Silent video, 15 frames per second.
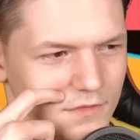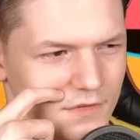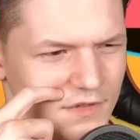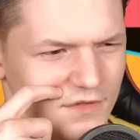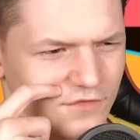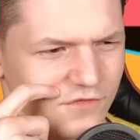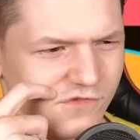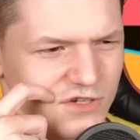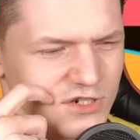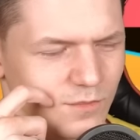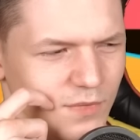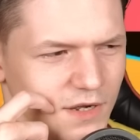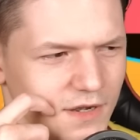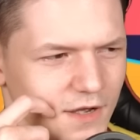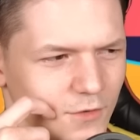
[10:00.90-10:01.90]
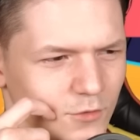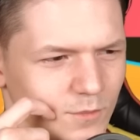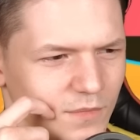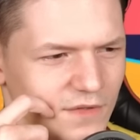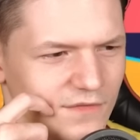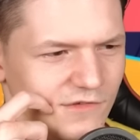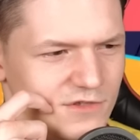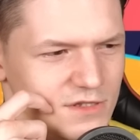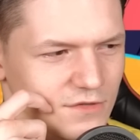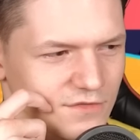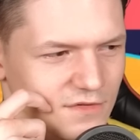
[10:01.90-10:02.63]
Это флешбэк, как он появился в